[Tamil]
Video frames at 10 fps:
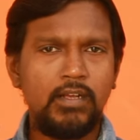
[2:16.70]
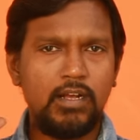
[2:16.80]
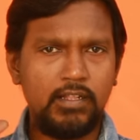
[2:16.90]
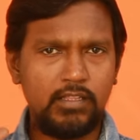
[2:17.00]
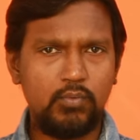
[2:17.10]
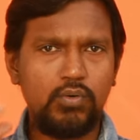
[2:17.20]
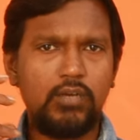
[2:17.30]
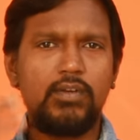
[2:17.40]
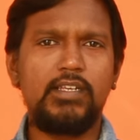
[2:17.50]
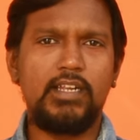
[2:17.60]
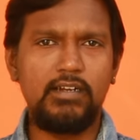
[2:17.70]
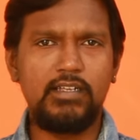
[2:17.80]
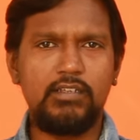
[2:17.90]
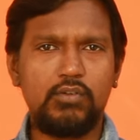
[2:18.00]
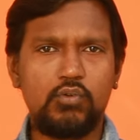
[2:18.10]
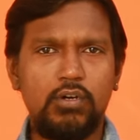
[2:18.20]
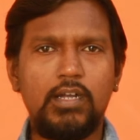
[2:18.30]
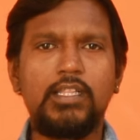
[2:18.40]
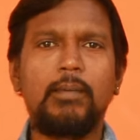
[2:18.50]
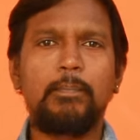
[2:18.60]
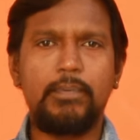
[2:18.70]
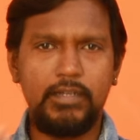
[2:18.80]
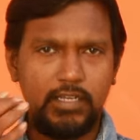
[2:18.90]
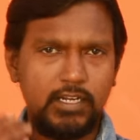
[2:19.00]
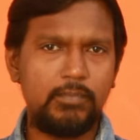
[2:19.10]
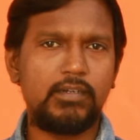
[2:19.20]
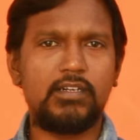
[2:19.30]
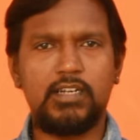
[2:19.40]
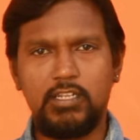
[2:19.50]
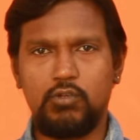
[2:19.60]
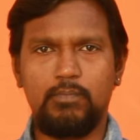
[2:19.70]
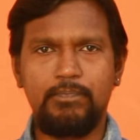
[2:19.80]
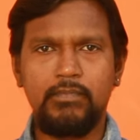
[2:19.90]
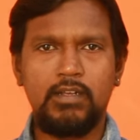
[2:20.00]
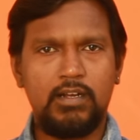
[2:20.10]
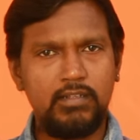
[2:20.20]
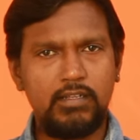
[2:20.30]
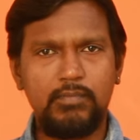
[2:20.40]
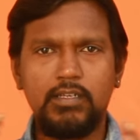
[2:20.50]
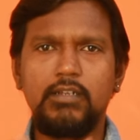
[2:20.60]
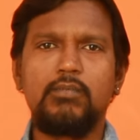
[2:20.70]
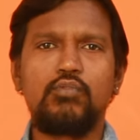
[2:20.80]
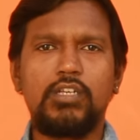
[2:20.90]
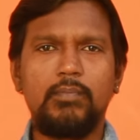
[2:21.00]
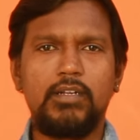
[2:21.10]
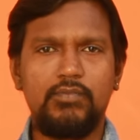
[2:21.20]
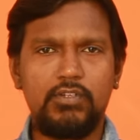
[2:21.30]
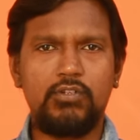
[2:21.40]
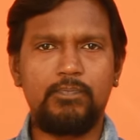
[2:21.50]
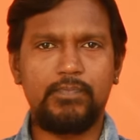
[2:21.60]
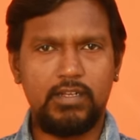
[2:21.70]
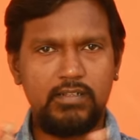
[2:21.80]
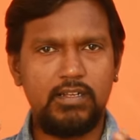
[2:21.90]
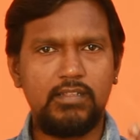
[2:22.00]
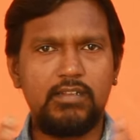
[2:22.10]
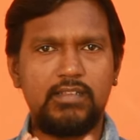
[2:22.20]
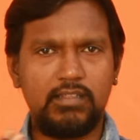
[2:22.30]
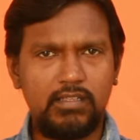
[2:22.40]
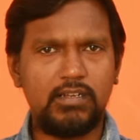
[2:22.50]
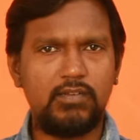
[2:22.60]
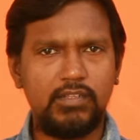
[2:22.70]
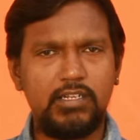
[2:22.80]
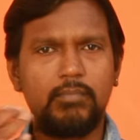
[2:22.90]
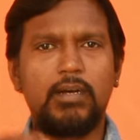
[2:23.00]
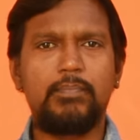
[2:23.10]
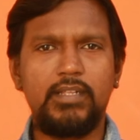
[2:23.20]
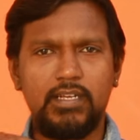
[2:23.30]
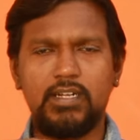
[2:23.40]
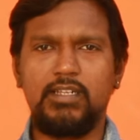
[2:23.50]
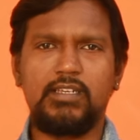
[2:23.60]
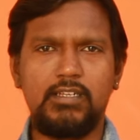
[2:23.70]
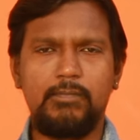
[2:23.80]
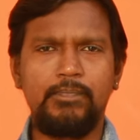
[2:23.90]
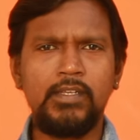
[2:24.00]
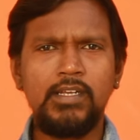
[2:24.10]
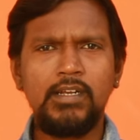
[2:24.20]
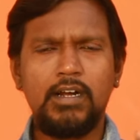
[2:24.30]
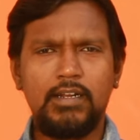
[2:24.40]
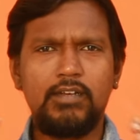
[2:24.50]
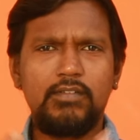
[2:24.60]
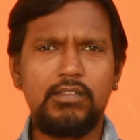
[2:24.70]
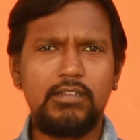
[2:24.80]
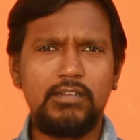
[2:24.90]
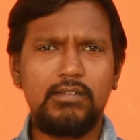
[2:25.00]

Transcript: அந்த உணவில் என்ன இருக்கோ அது அப்படியே நமக்கு கிடைக்கும் அதுதான் மிக முக்கியமான விஷயம் அதுதான் அந்த சத்துக்கள் வந்து நம்ம அப்படியே கதைக்குது ஆனால் வந்து